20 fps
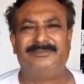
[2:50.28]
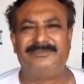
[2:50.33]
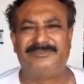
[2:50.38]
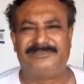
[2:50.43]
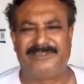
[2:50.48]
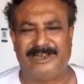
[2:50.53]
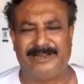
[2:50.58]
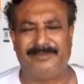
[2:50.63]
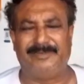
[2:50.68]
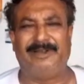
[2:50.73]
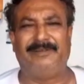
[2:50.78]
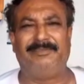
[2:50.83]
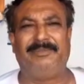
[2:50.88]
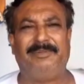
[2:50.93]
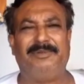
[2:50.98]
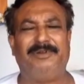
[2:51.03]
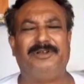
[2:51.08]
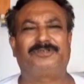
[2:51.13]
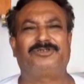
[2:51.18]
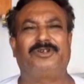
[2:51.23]
ছেলেপেলে
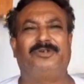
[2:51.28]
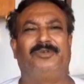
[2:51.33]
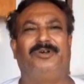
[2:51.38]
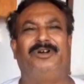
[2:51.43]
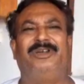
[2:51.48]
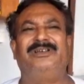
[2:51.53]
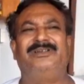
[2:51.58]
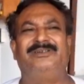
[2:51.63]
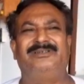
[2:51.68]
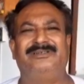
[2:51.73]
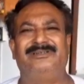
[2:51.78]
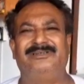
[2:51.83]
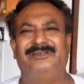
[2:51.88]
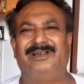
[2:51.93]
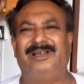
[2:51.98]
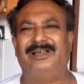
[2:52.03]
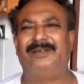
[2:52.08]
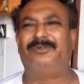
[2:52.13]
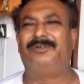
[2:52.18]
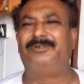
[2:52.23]
বিভিন্ন সময়
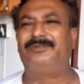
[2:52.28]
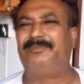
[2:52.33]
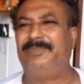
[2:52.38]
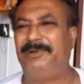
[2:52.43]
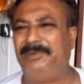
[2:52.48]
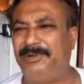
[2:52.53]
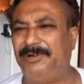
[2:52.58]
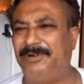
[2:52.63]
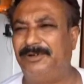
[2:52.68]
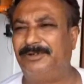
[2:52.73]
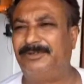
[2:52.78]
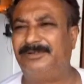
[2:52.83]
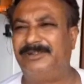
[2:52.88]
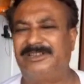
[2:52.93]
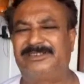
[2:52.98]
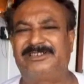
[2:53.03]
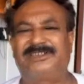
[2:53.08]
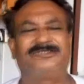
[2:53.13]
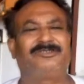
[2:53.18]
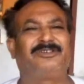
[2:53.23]
এবং বিভিন্ন
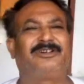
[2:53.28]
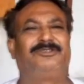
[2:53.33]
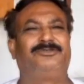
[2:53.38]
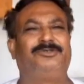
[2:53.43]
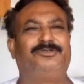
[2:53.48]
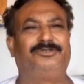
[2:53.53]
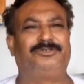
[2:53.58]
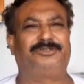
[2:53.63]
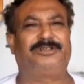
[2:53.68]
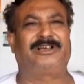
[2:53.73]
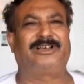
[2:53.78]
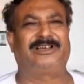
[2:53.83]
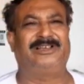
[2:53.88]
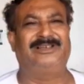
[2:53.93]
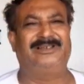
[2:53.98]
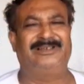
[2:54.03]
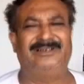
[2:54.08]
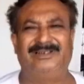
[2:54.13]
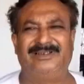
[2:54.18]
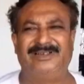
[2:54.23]
নেশার সঙ্গে জড়িত থাকে
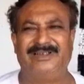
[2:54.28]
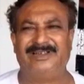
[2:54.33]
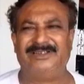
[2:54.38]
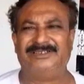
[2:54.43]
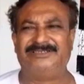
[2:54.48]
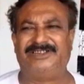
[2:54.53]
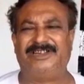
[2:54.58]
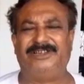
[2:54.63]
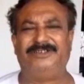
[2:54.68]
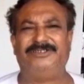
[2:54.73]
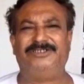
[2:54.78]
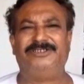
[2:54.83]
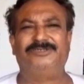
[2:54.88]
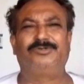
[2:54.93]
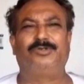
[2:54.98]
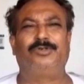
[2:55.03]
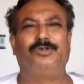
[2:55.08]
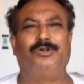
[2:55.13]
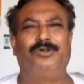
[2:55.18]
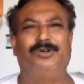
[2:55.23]
সেই
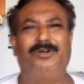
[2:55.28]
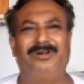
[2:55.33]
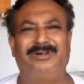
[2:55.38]
জিনিসগুলো